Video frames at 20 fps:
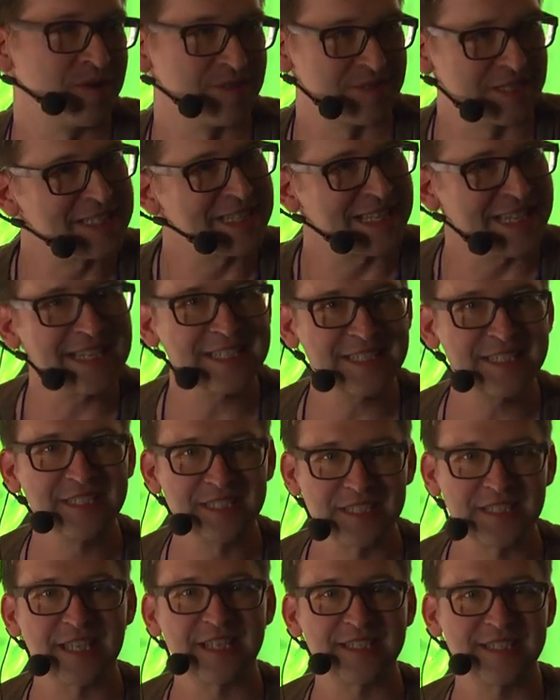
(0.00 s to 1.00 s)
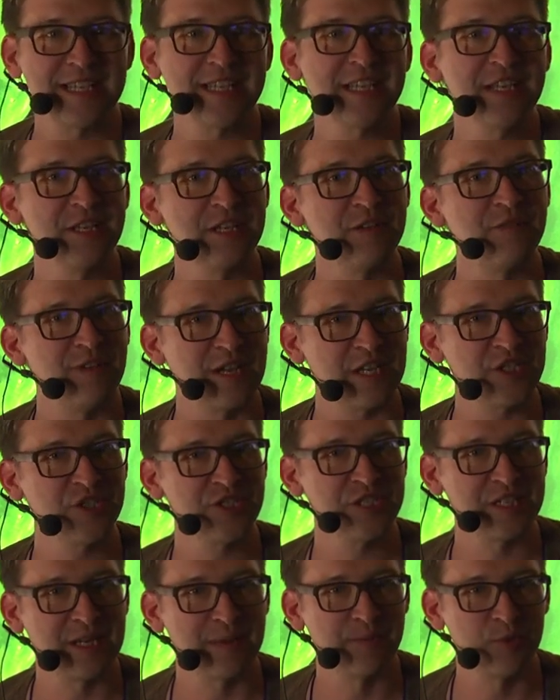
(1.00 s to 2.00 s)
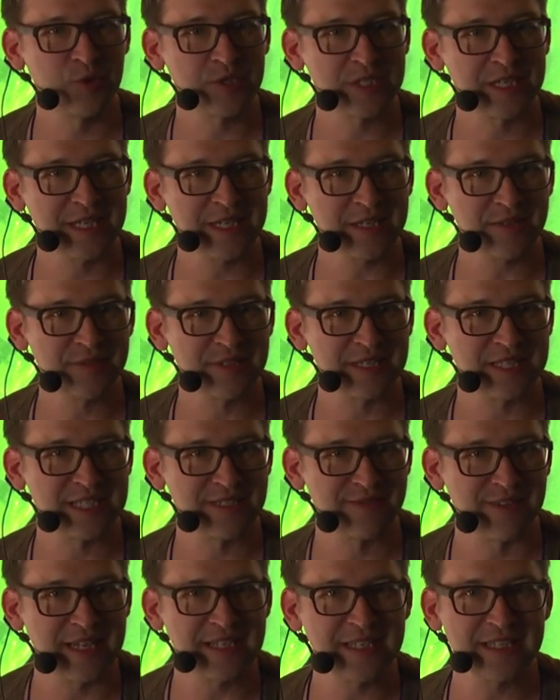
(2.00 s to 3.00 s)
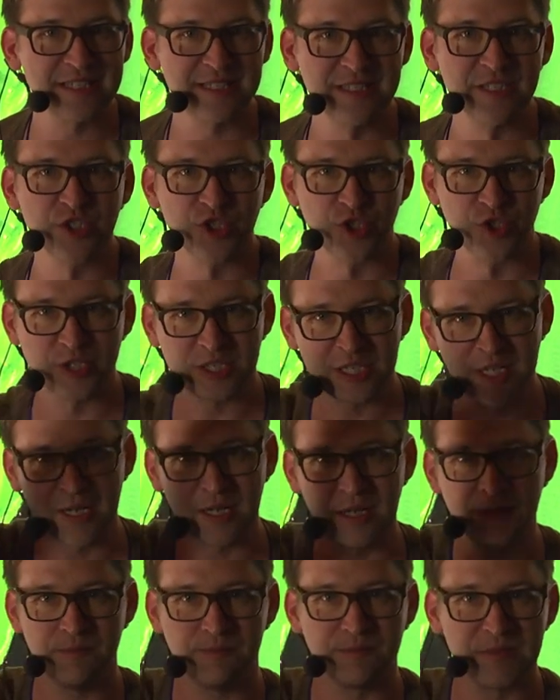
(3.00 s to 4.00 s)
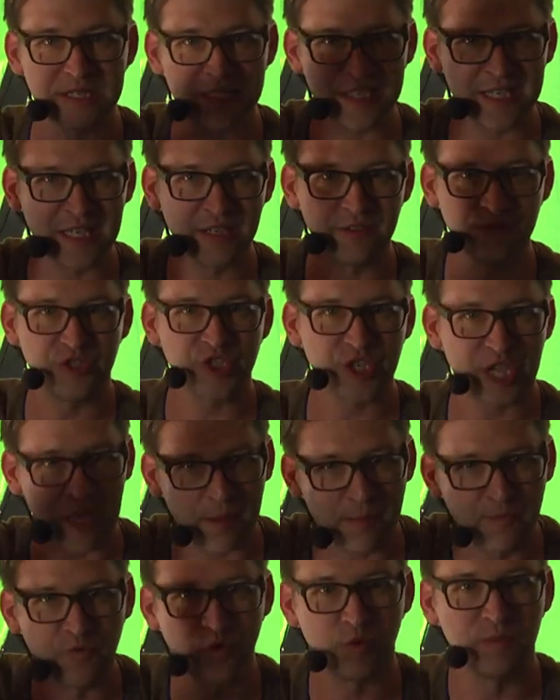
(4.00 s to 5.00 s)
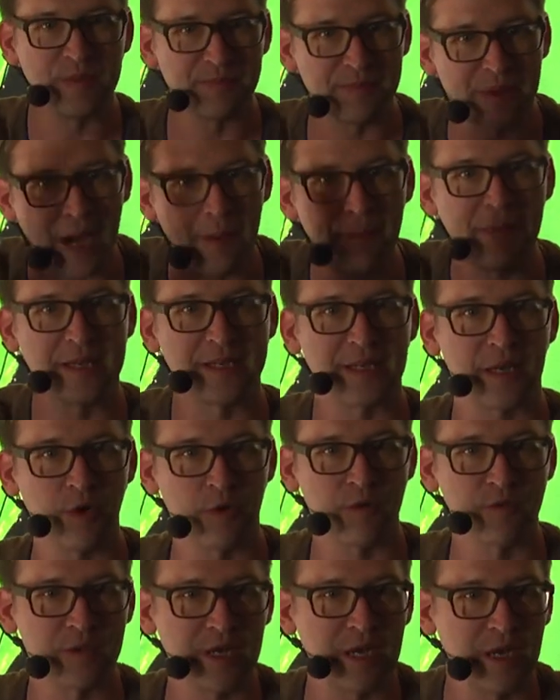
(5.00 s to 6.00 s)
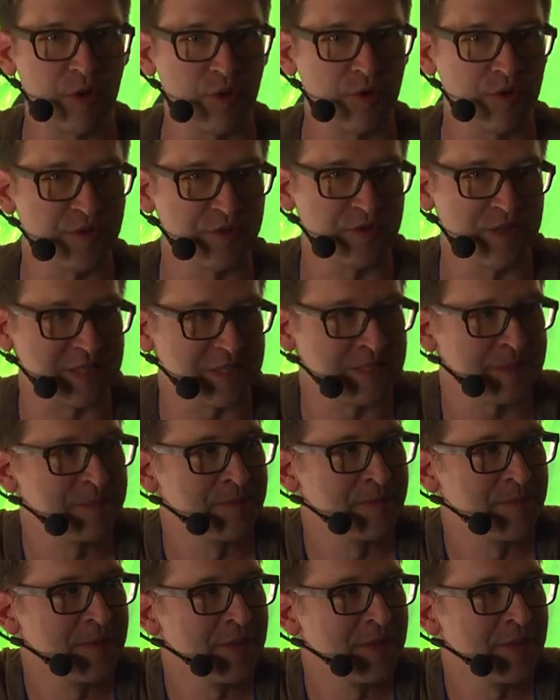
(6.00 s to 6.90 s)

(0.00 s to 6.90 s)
Und das erste ist tatsächlich eine Flasche, die kaputt geht. Und das zweite ist eine Schüssel mit irgendwie Scherben, wo mit dem Hammer drauf gehauen wird.